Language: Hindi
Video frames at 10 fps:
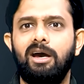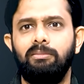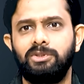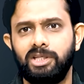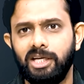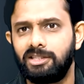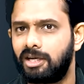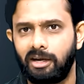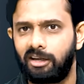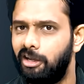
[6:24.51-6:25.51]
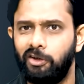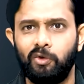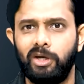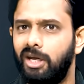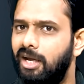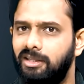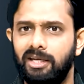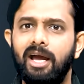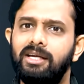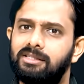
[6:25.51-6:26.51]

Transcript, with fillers: नाम चेंज करके इन्होंने कर दिया